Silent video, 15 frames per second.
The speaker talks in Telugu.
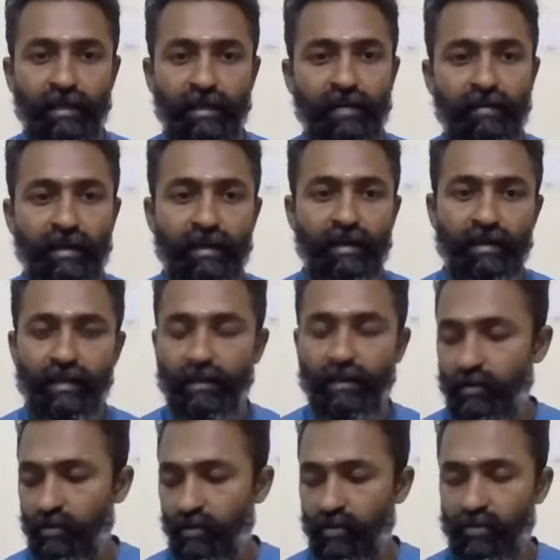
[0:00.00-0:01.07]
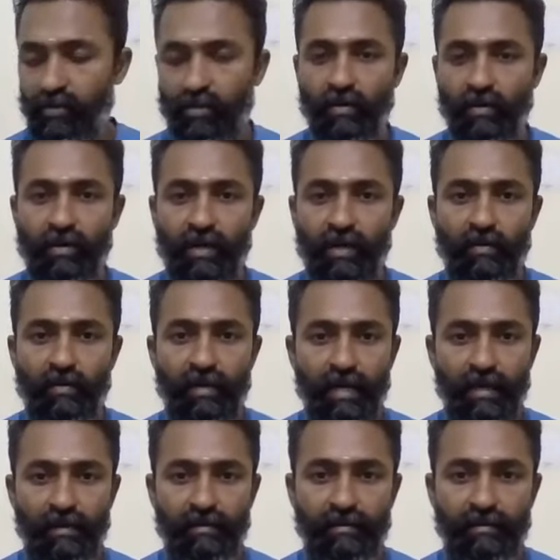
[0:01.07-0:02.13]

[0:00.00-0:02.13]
ఎవరైనా ఇల్లు తుడుచుకోకుండా ఉంటారా